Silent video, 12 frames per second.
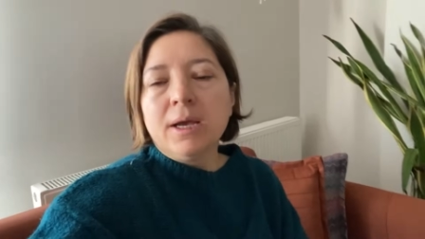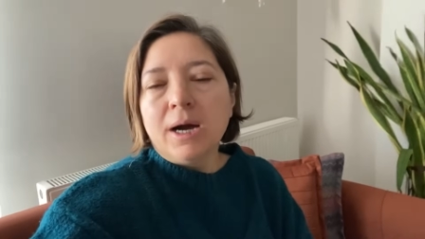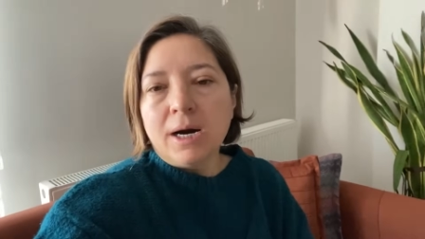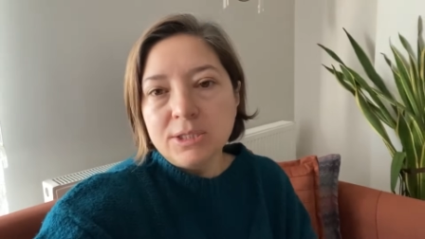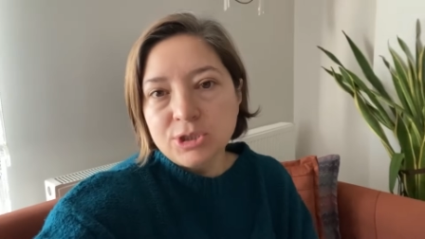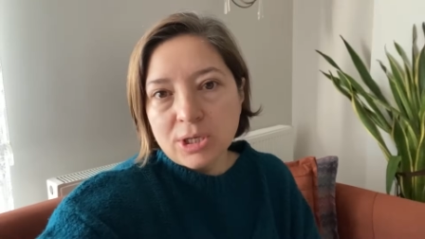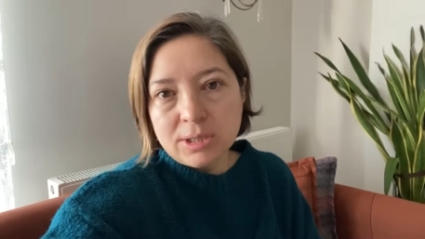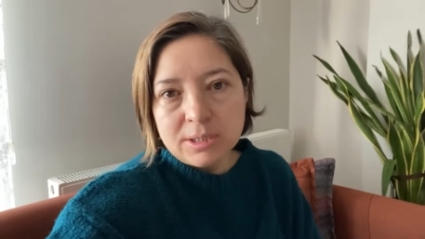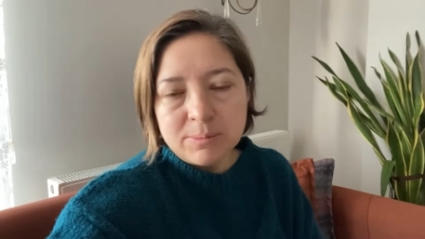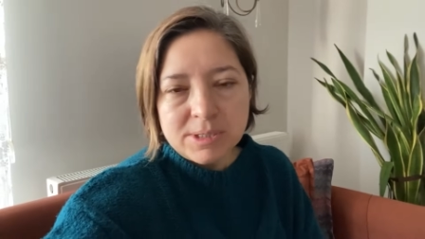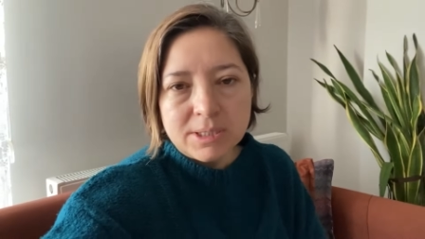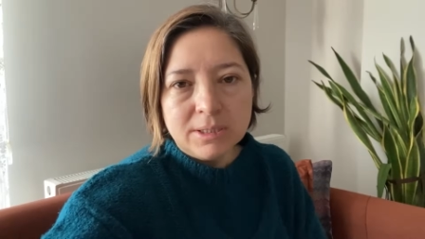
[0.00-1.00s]

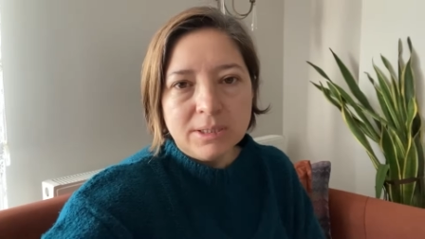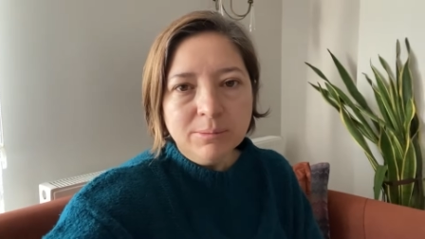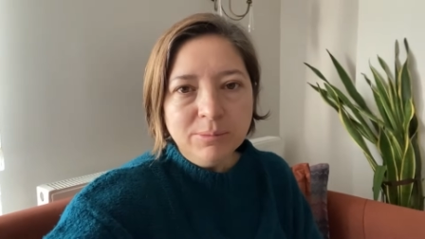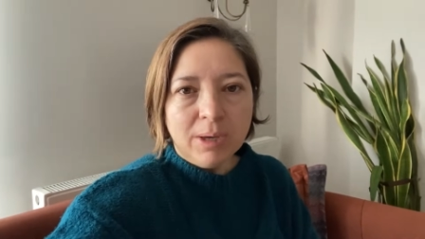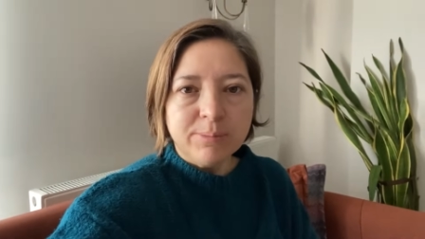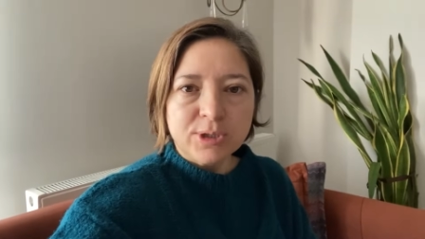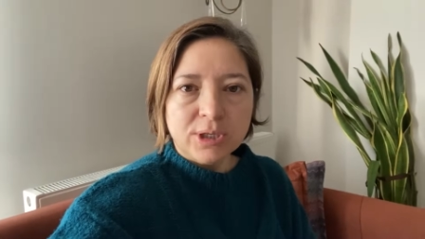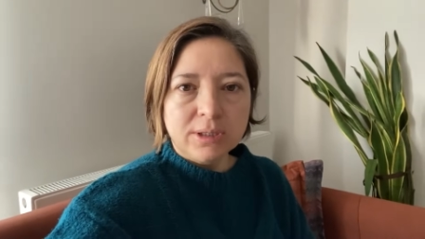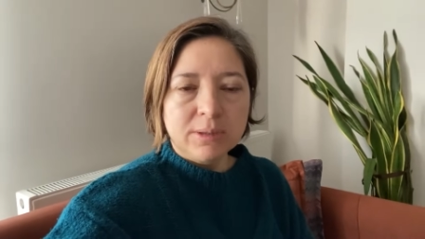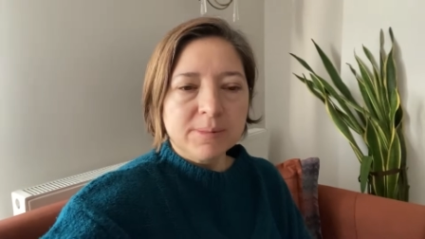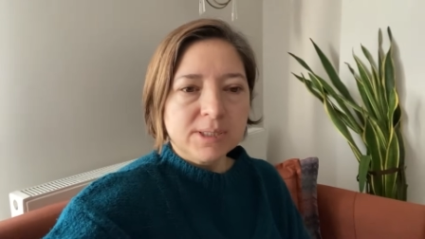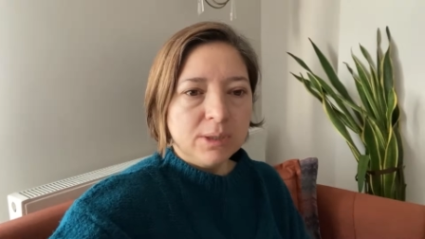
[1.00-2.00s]
Alacaklarımızı alalım,
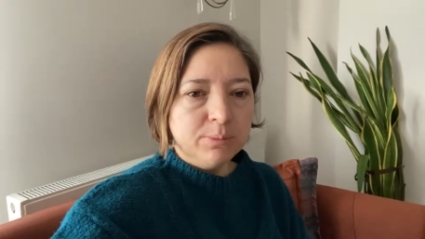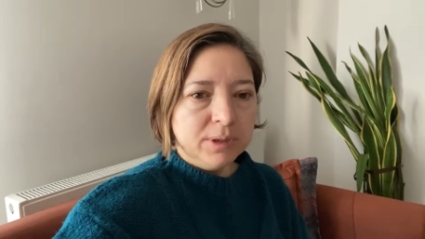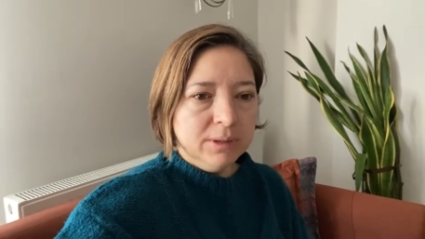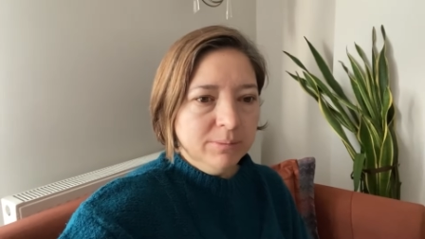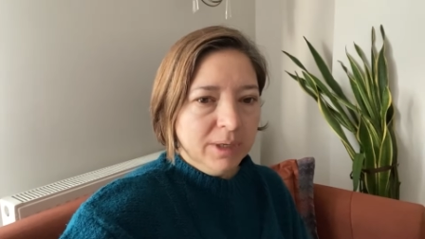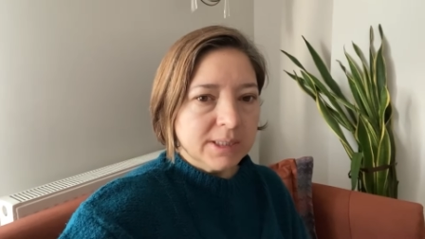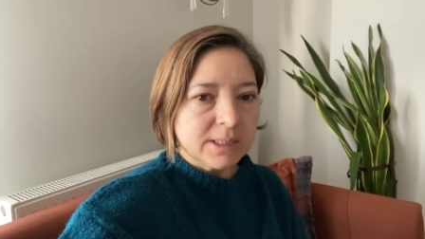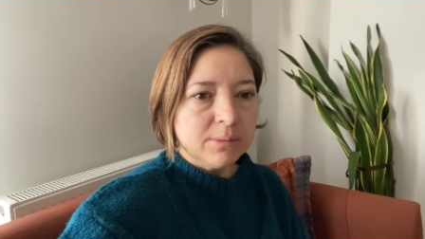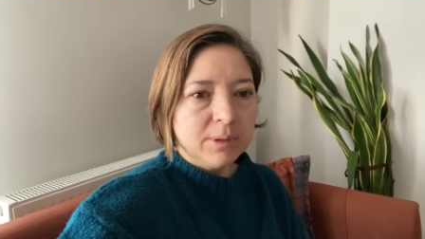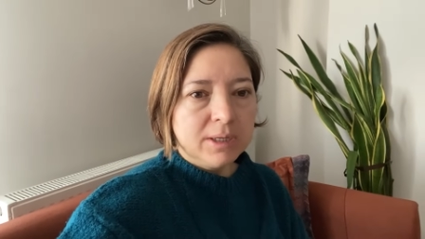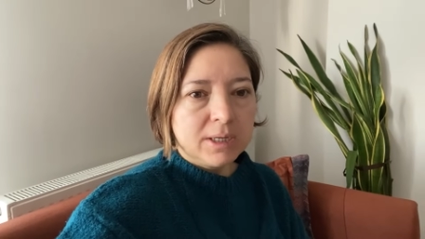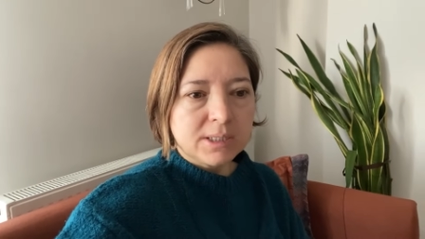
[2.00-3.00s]
yapacaklarımızı yapalım. Aslına
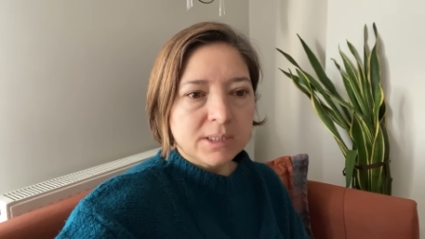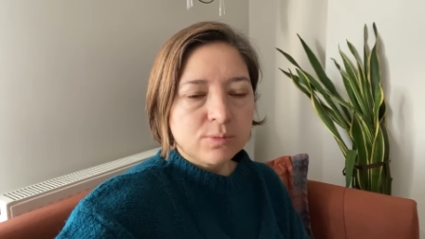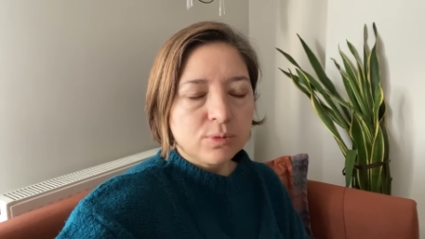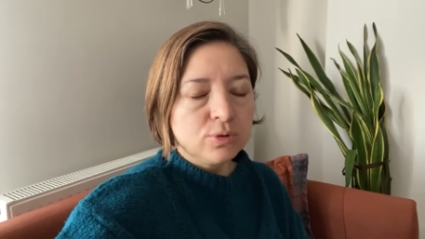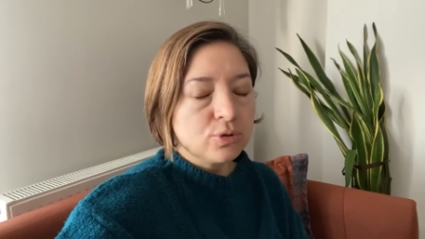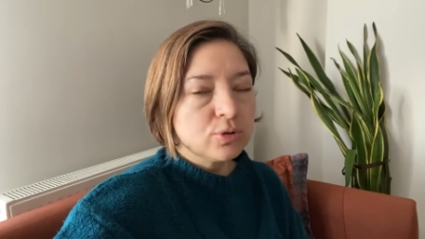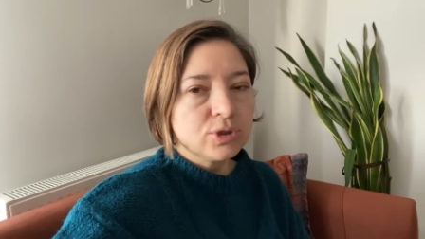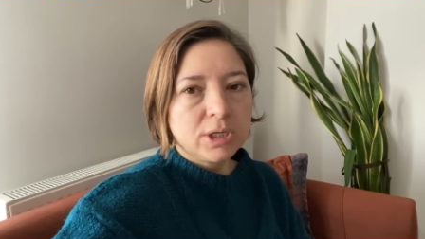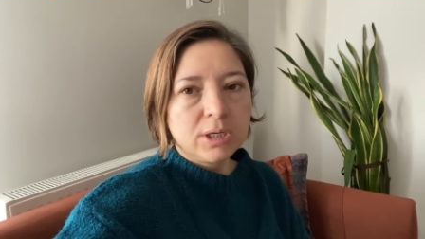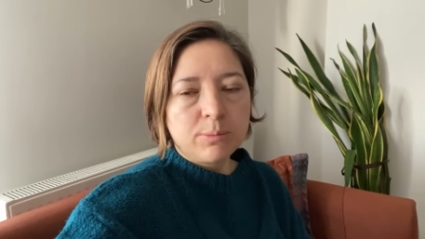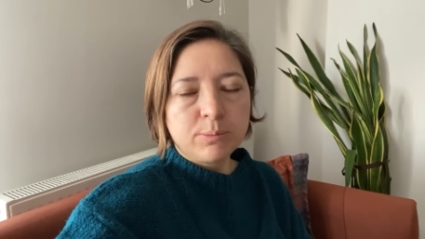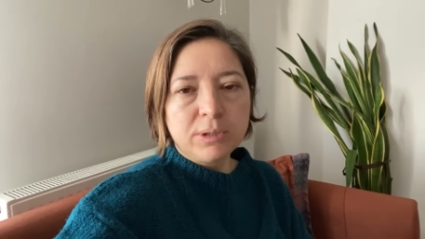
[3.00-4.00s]
bakarsanız bugün çok şey
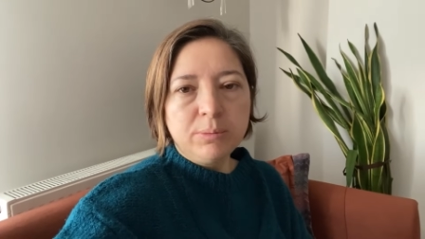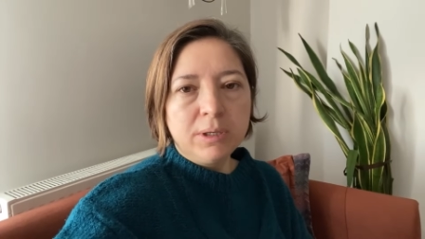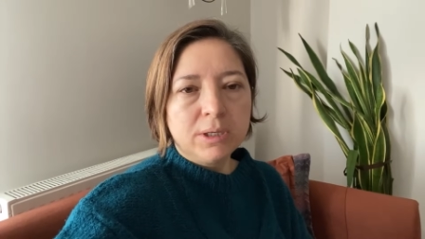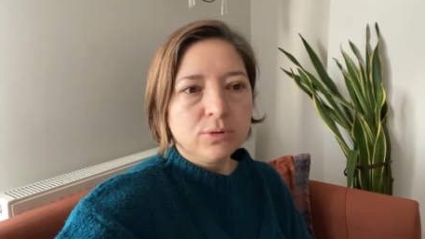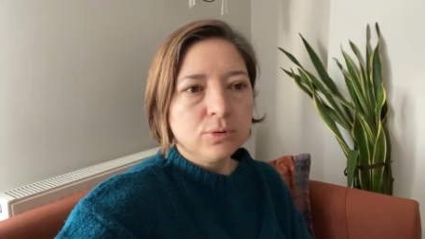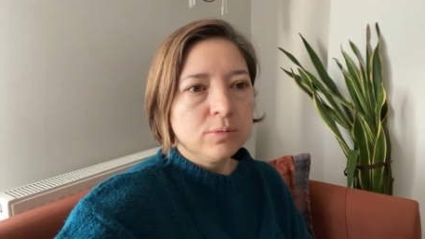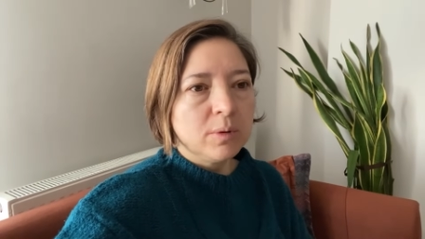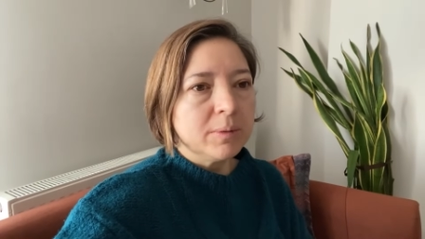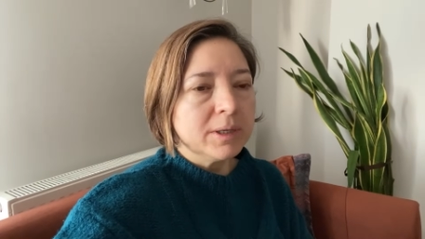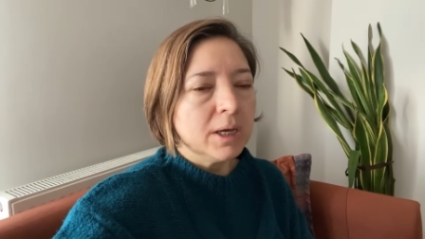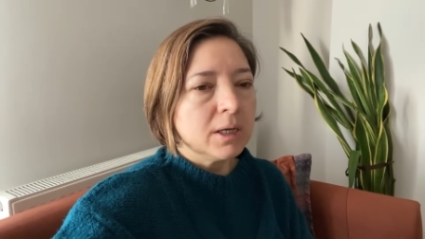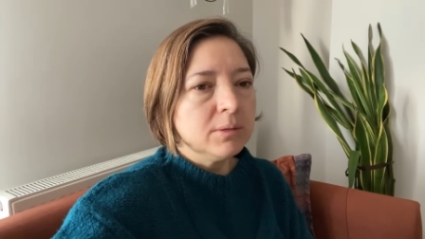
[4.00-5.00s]
yapmayı planlıyordum
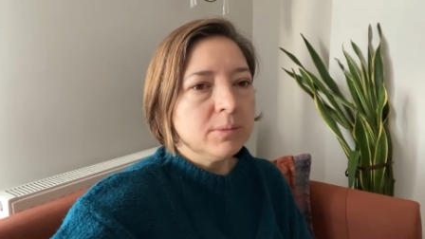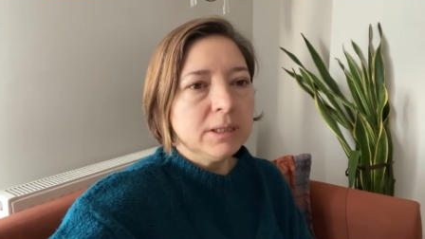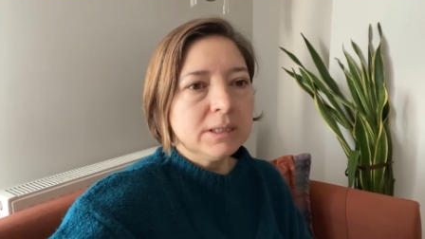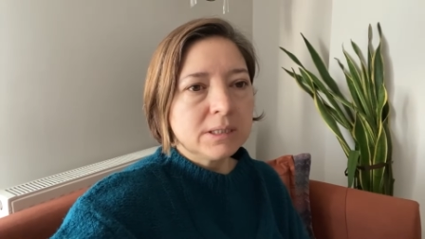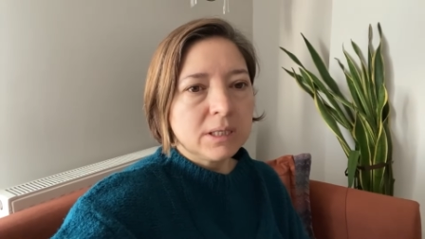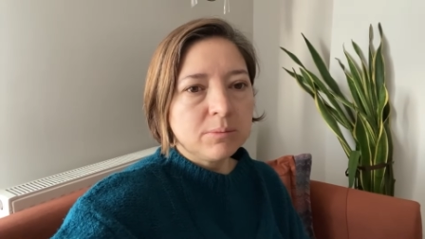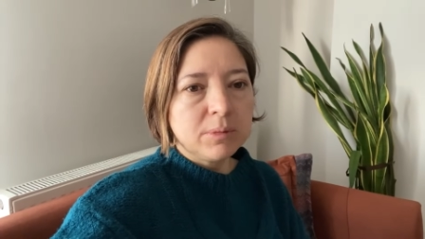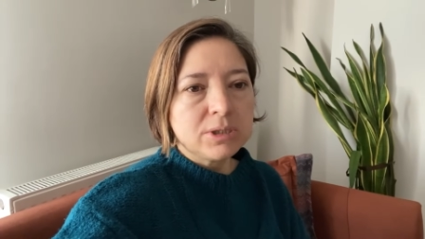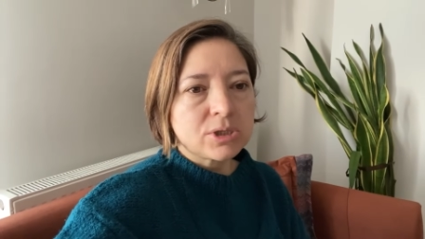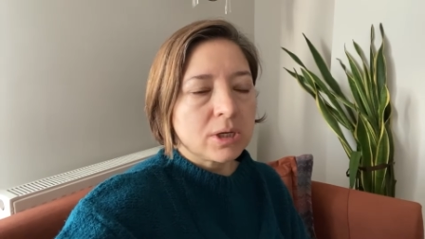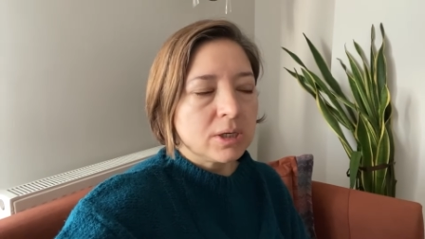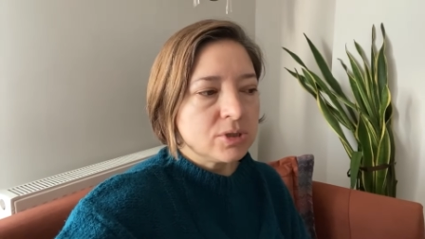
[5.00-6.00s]
ama kendimi iyi
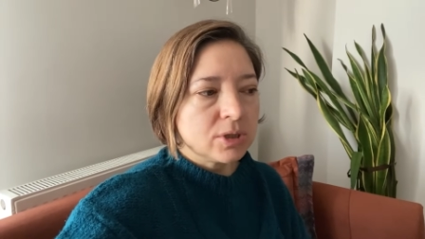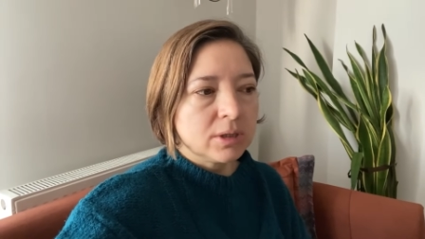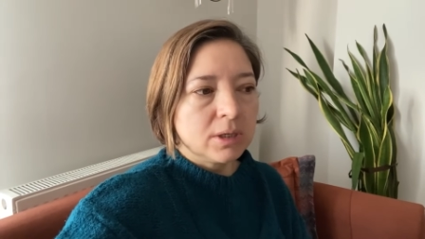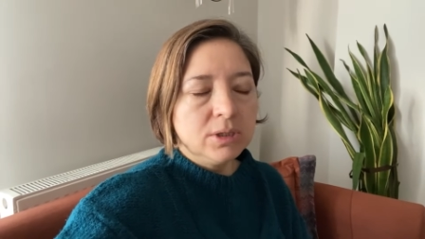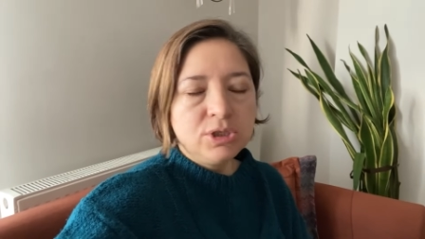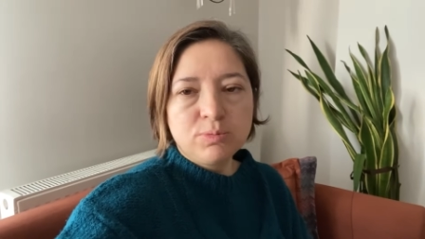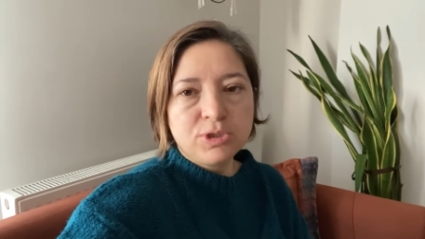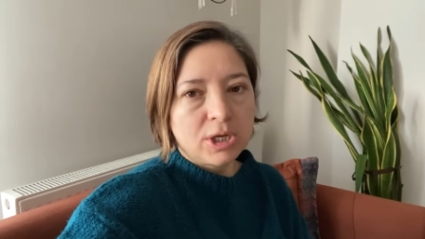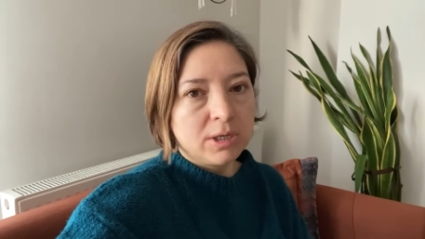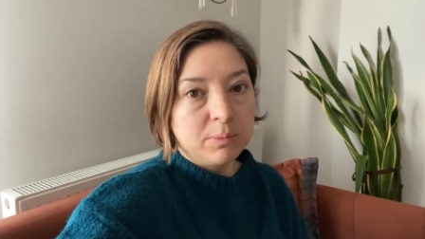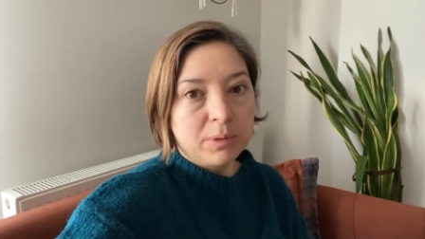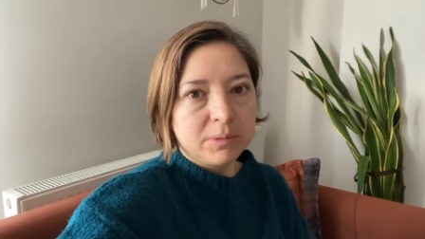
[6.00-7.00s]
hissetmeyince gerçekten hiçbir
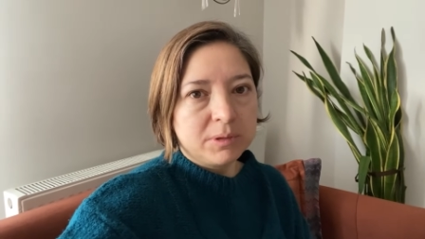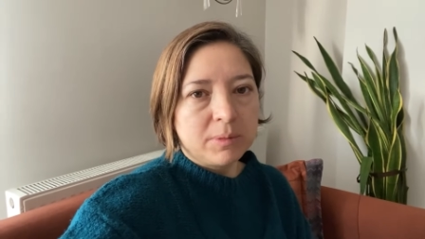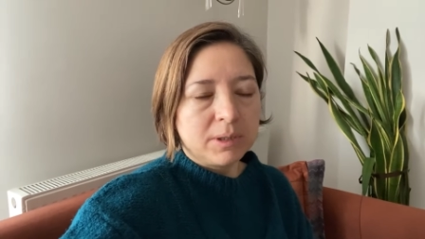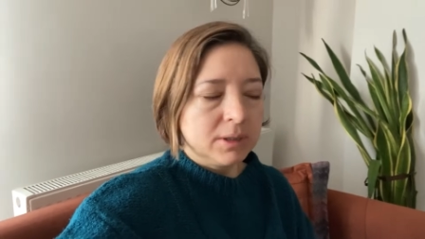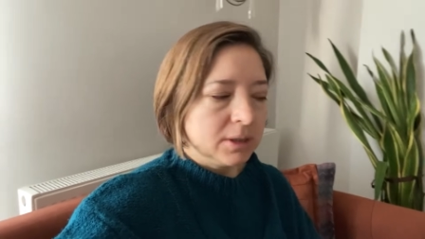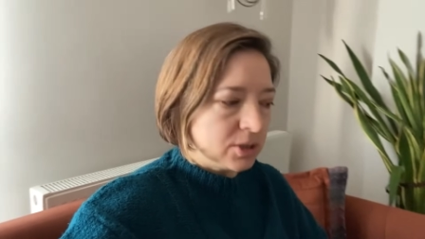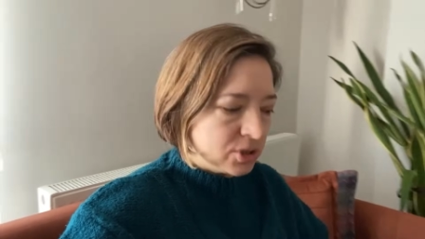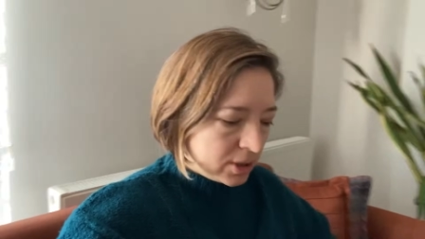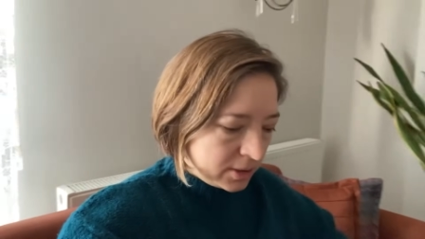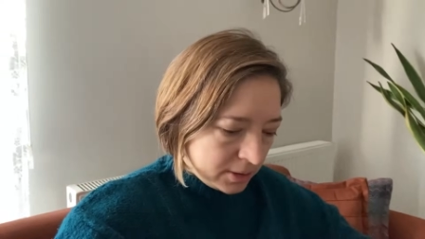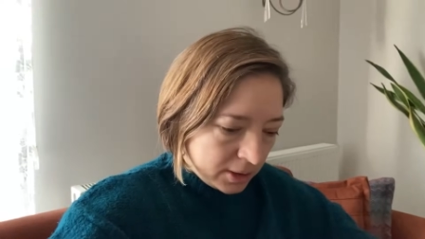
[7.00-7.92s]
şey yapamadım arkadaşlar.